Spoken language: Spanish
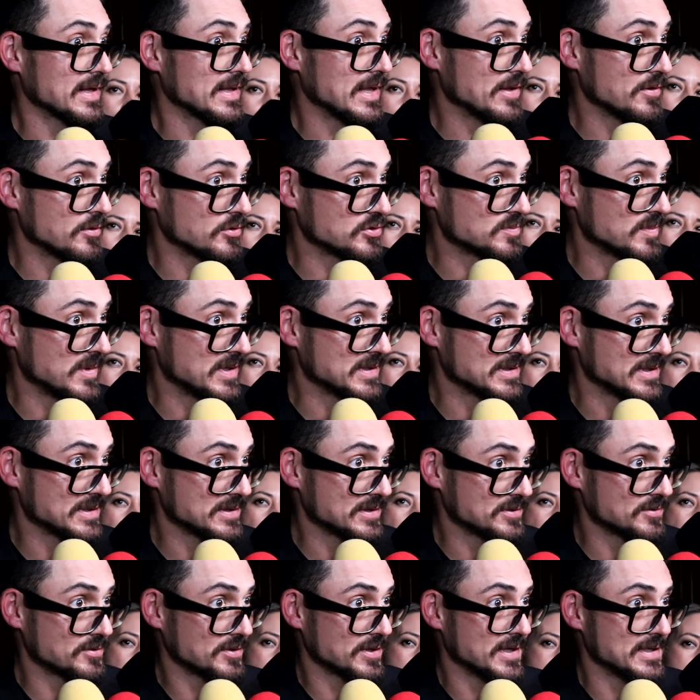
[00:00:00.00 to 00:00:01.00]
cada dos meses,
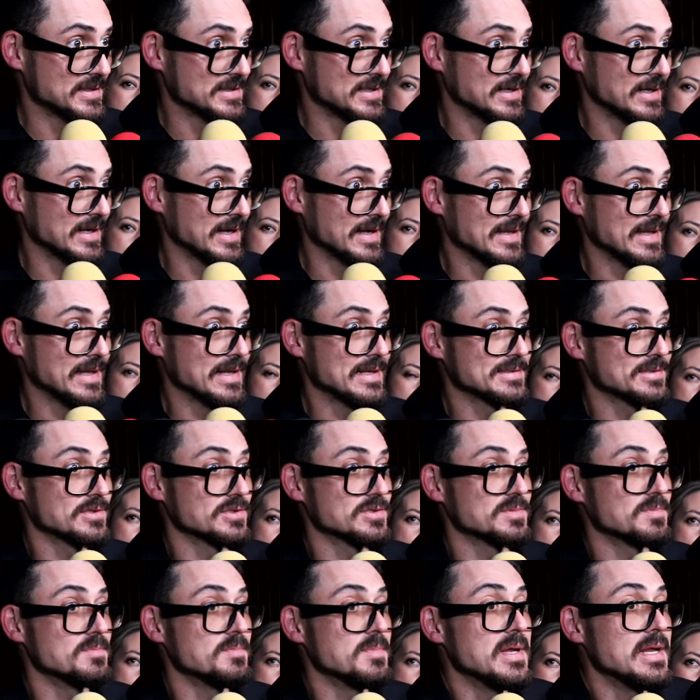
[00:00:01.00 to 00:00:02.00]
eso quiere decir, cada
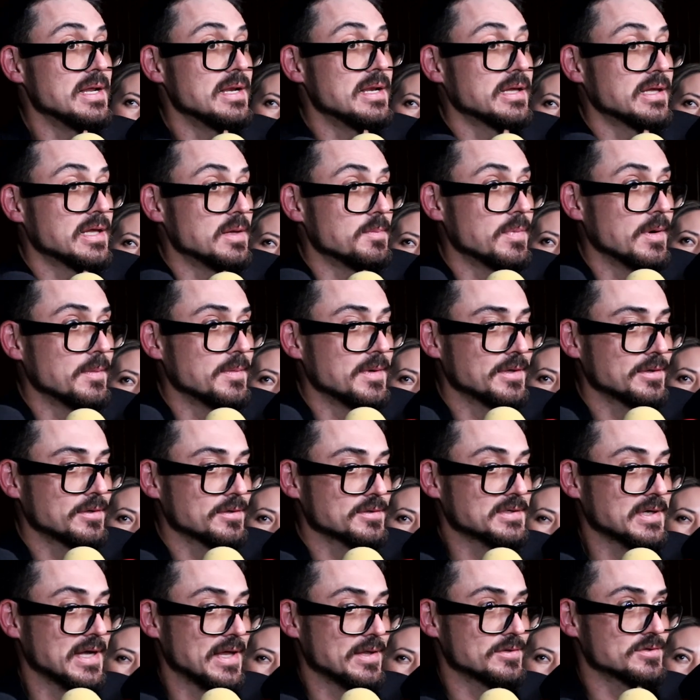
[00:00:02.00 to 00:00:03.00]
estos mil
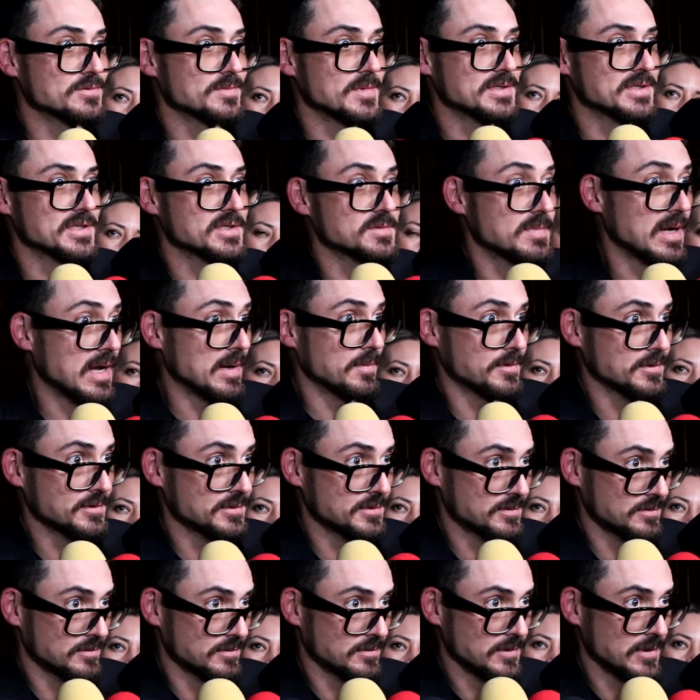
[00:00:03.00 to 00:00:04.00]
equipamientos, cada dos meses
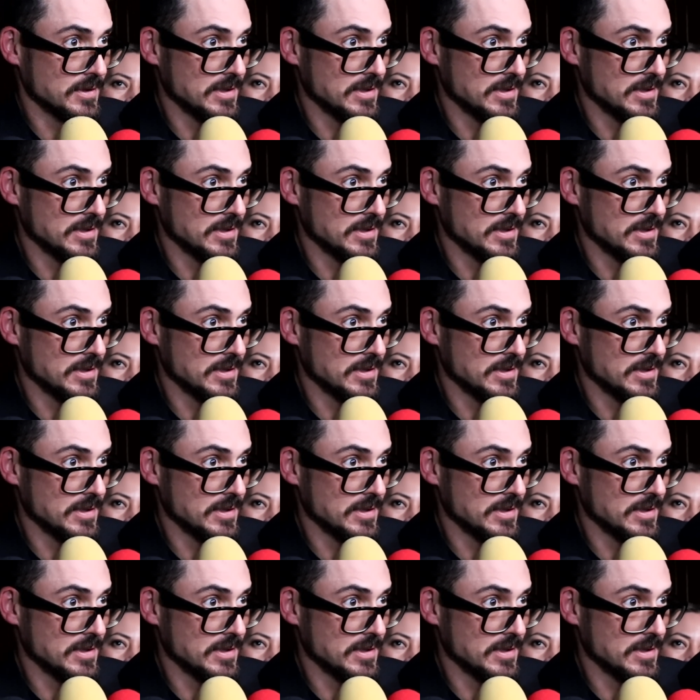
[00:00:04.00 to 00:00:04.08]
vamos